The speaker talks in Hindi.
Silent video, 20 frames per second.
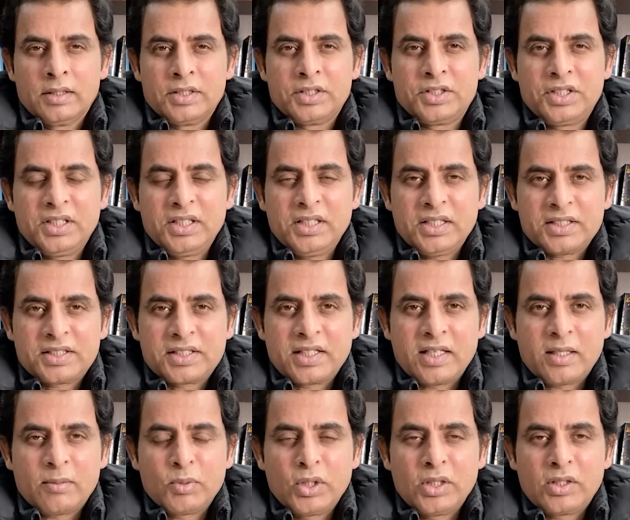जी
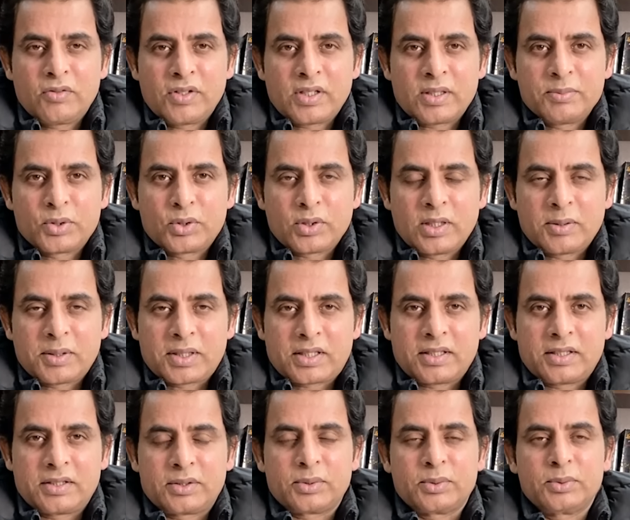अस्सलाम वालेकुम
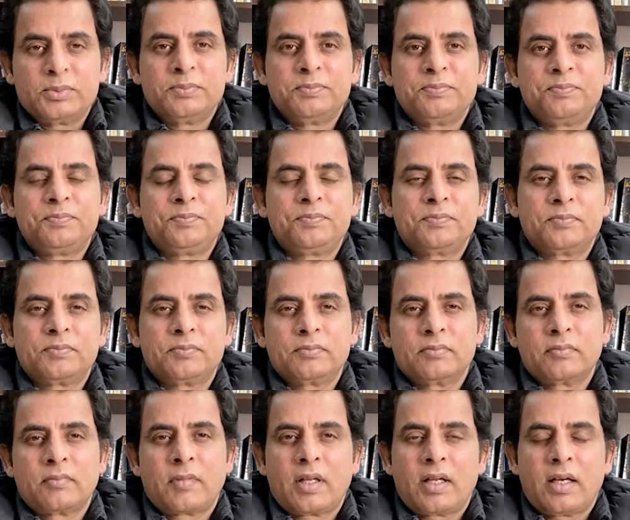
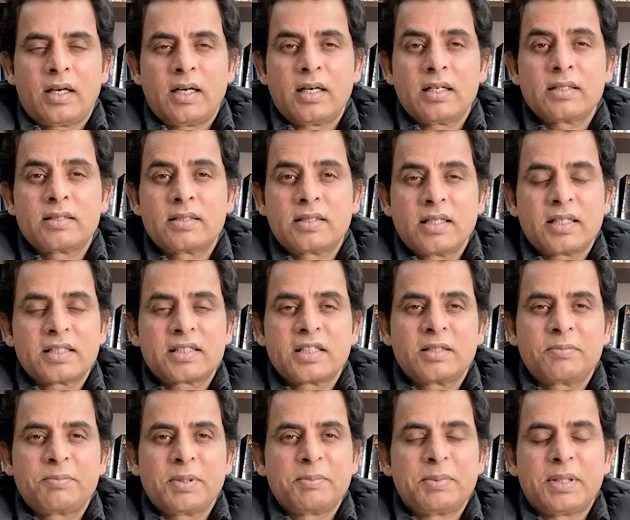रहमतुल्लाह आज
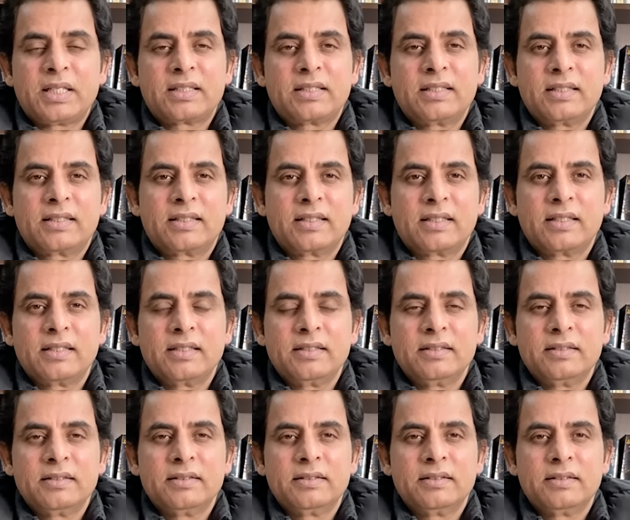सियासत पे बात नहीं करनी
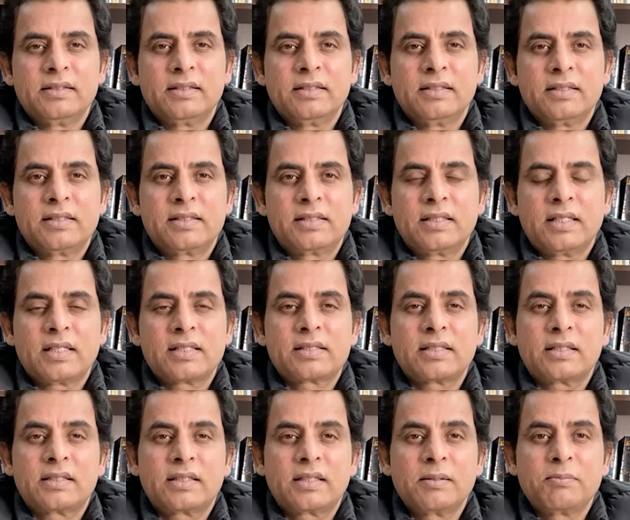
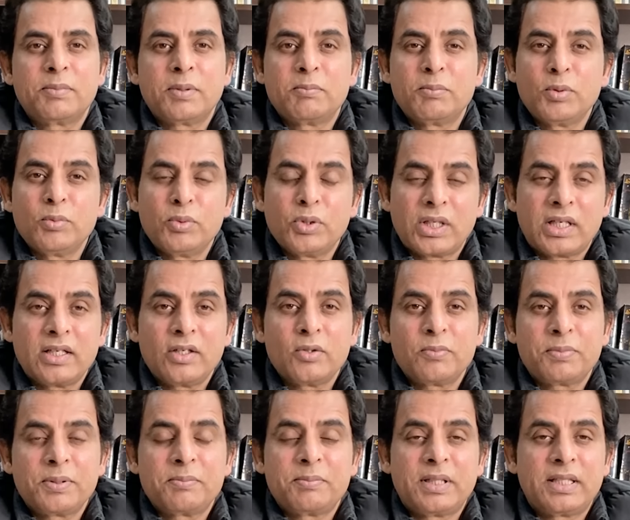सियासत के बब्बू बुरालों
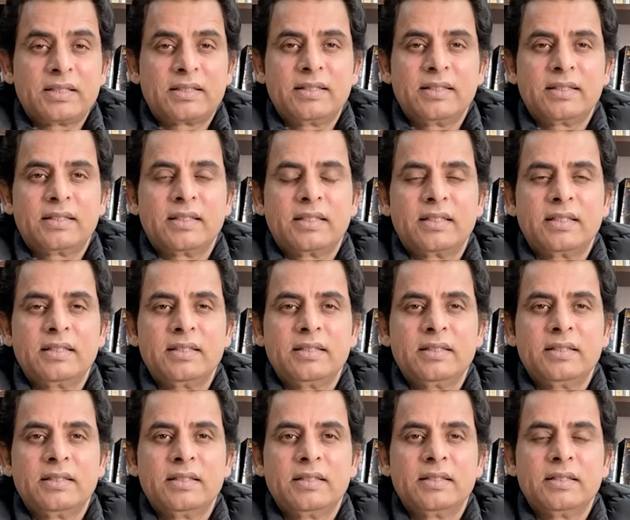पे बात नहीं करनी
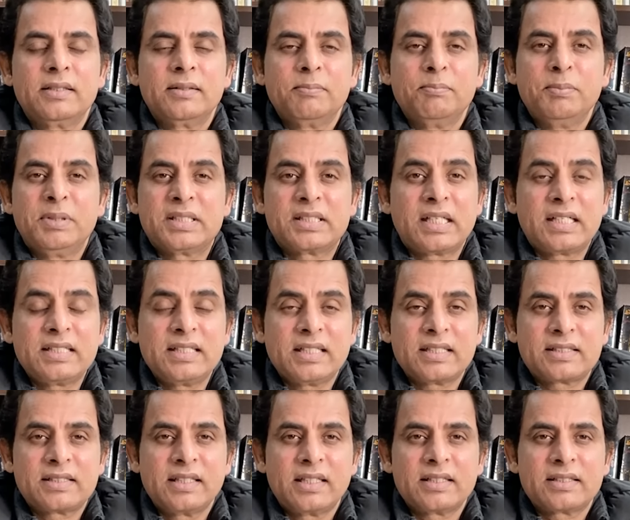मिजाइया
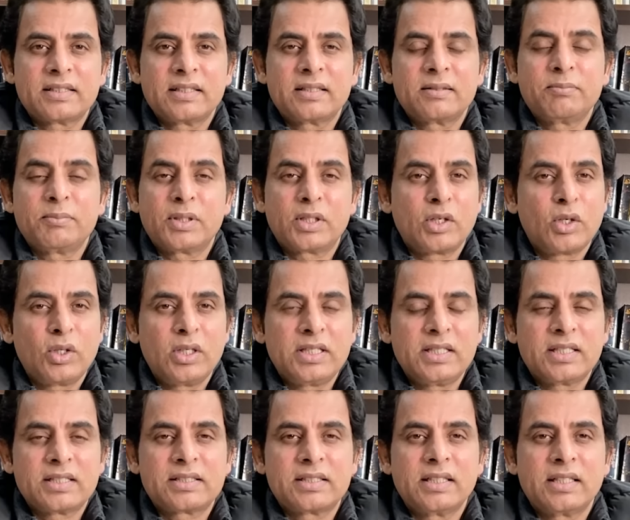सियासत
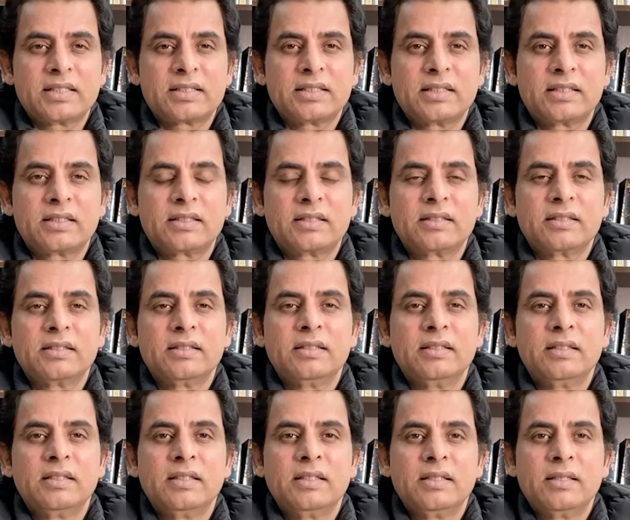मखौलिया सियासत
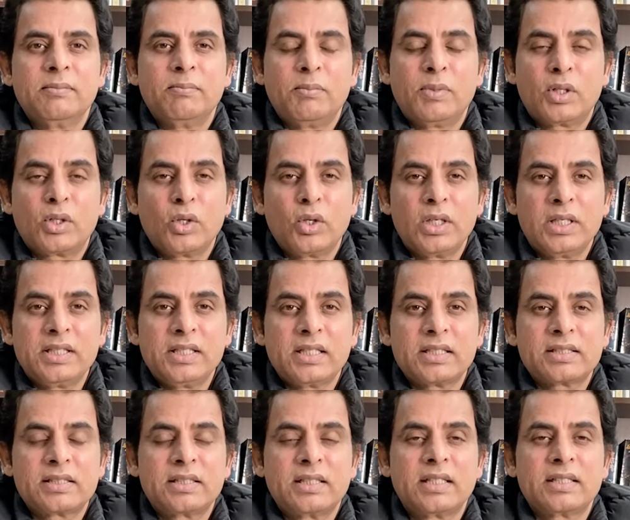मखौलिया
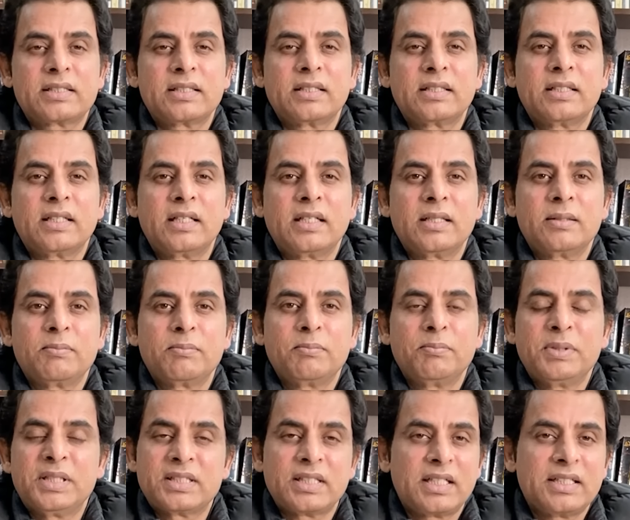सियासतदान
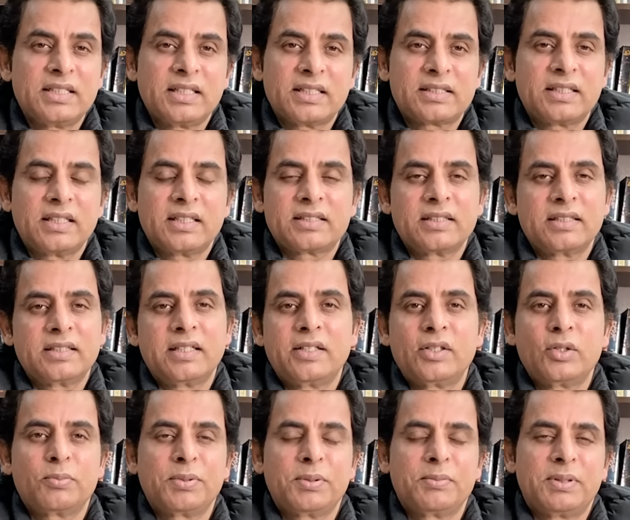मिजाइया
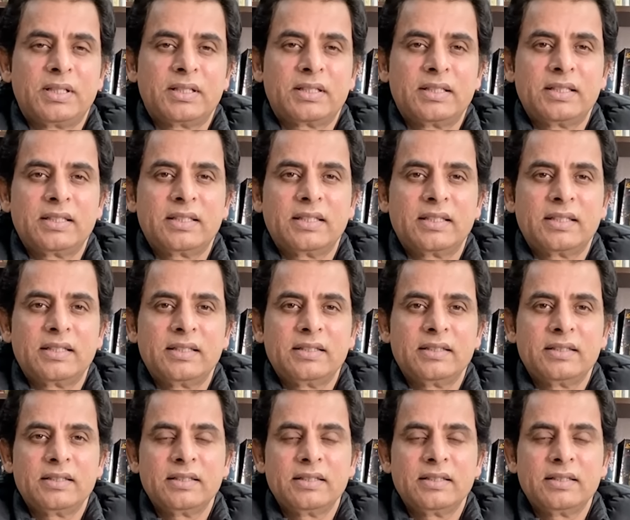सियासतदानों पे बात नहीं करनी